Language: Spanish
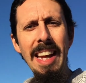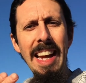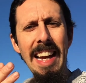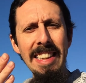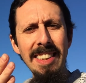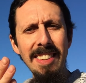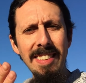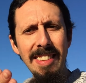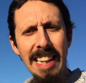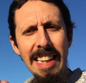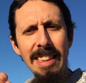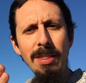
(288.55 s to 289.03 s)

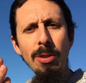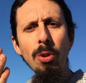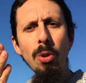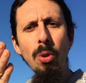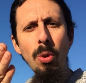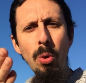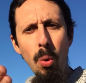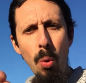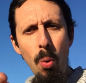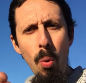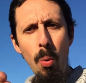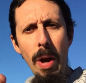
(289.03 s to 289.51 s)
¿Estás
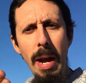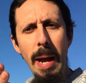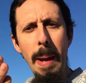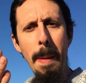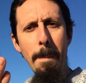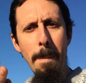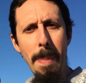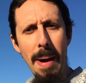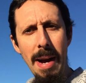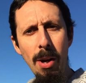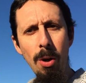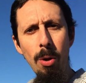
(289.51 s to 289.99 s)
tú
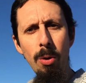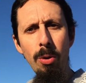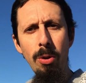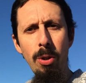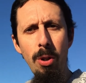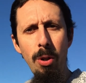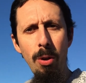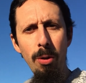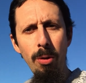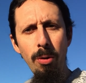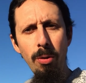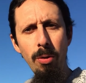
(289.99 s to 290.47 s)
en paz
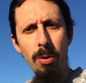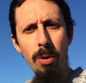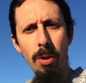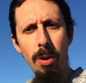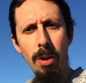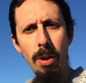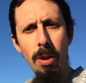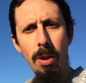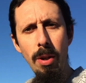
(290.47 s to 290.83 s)
con Dios?